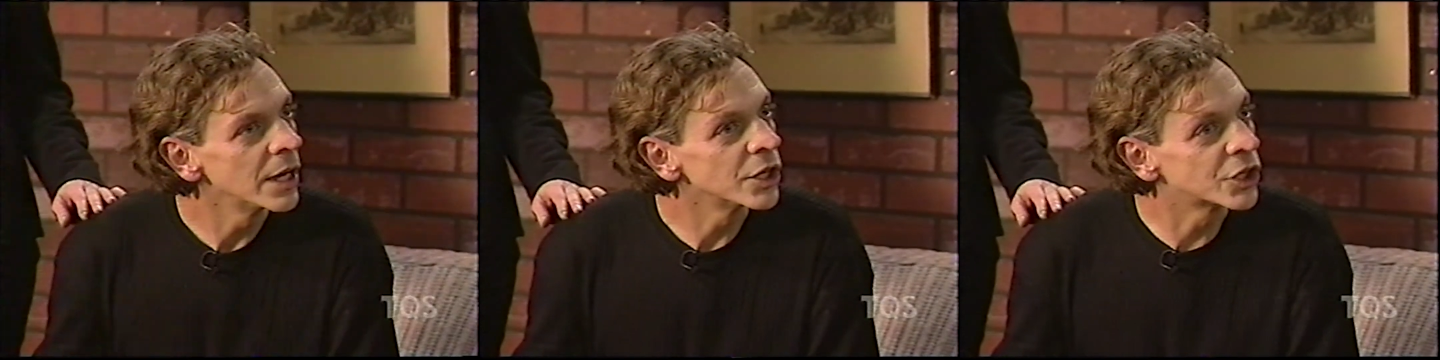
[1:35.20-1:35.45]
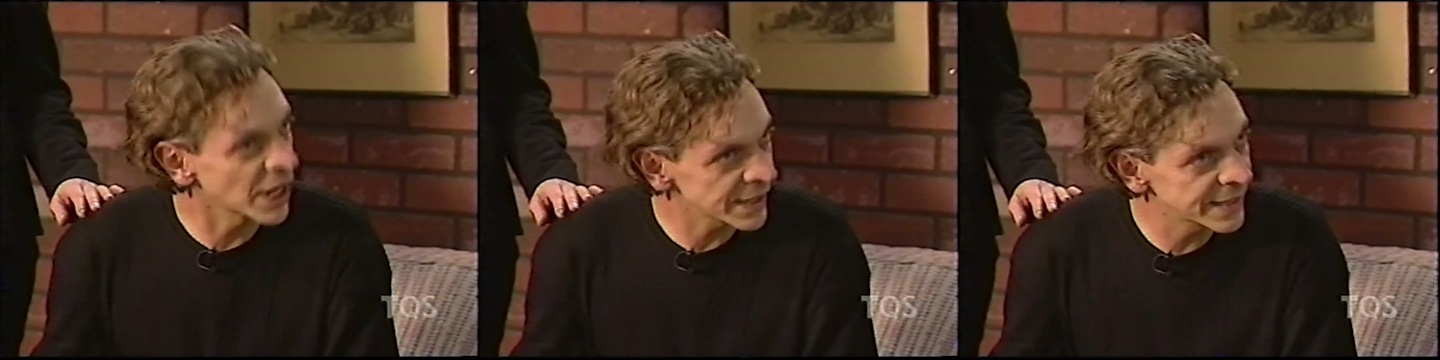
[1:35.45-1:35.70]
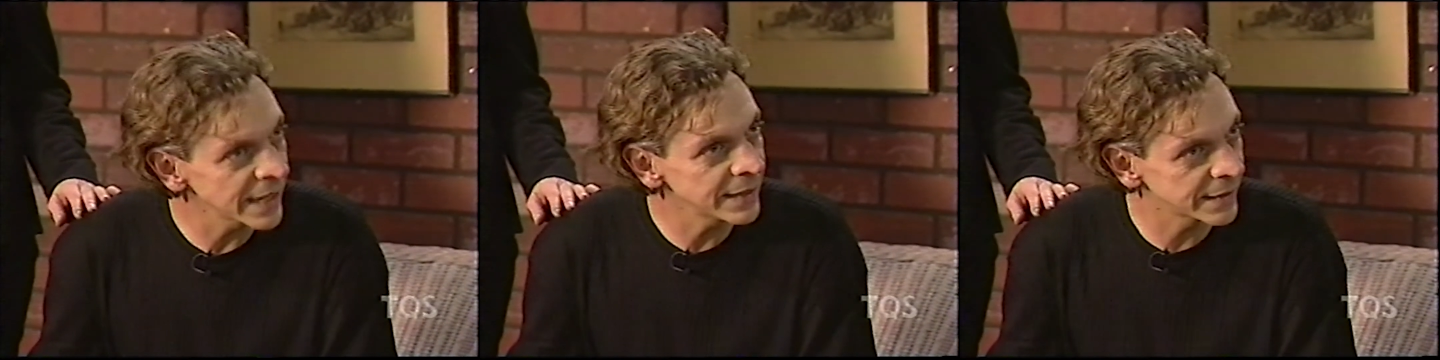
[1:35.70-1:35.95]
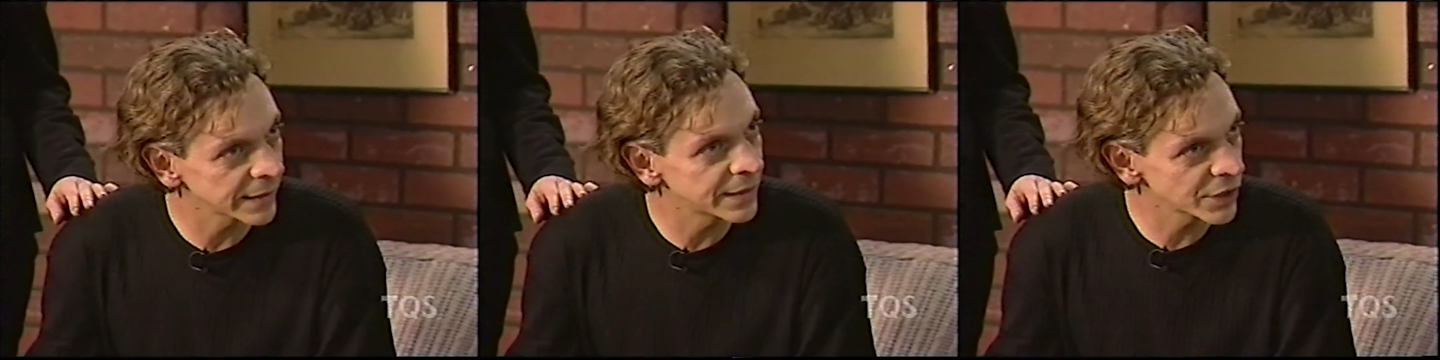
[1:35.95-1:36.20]
Jacinthe
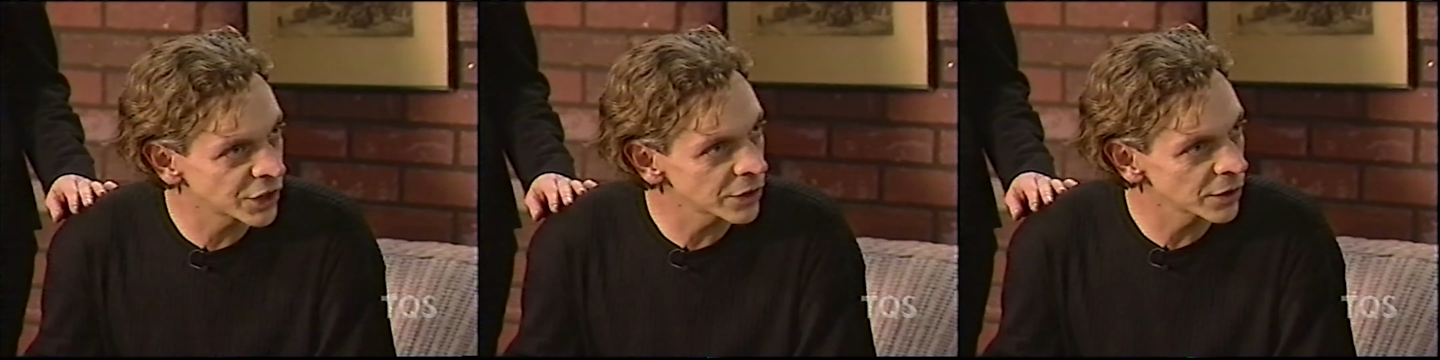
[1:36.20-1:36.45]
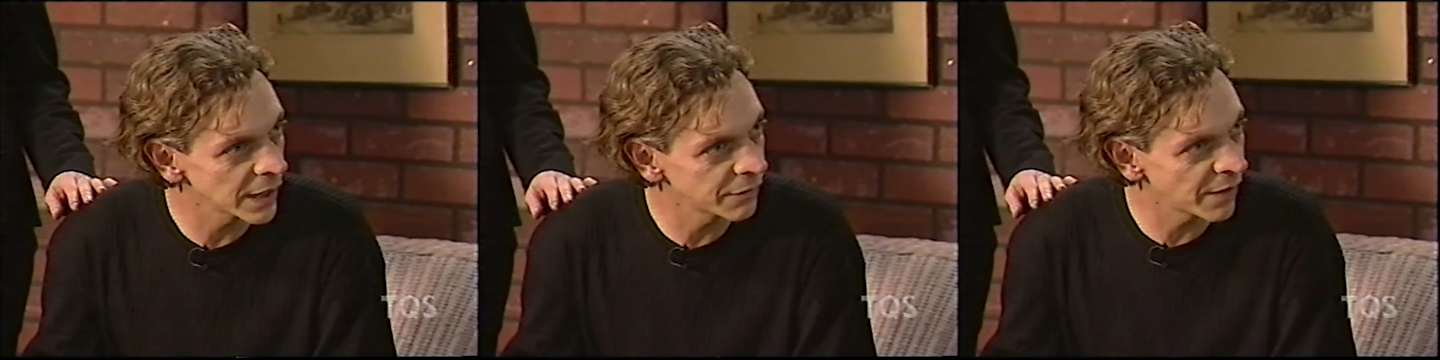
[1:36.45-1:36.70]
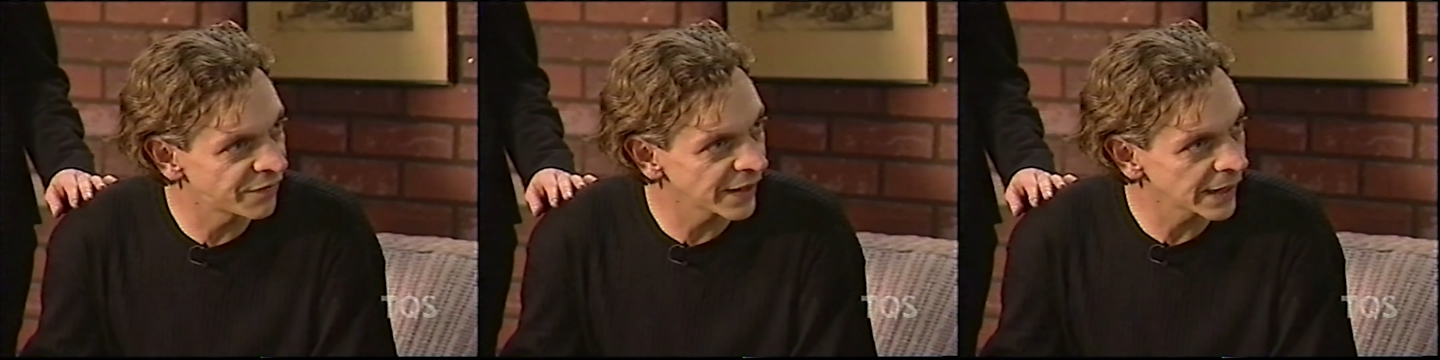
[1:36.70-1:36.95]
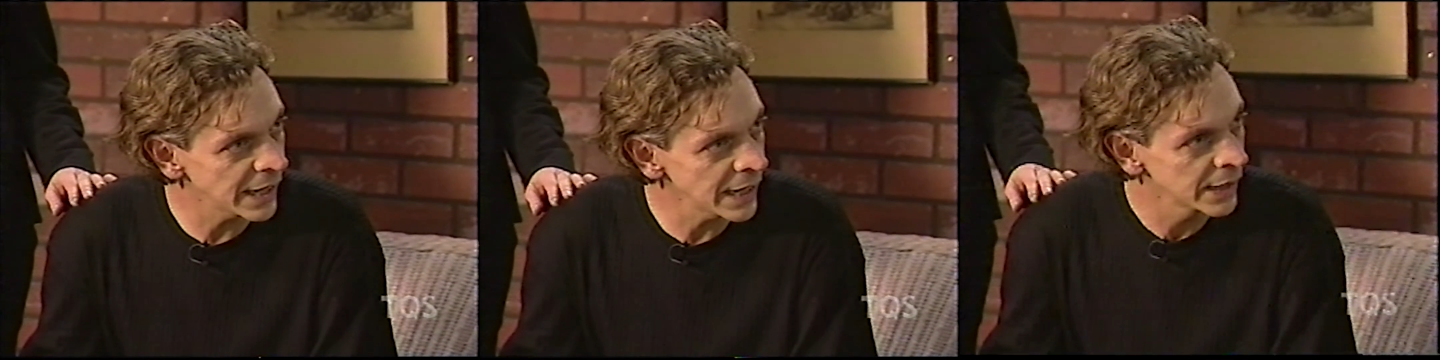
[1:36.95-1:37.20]
est attaché sur la voie
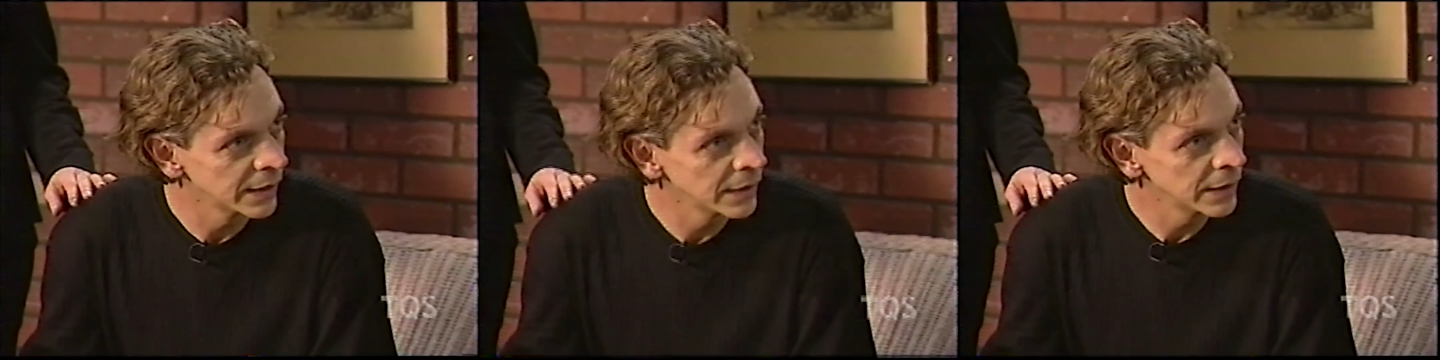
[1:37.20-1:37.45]
ferrée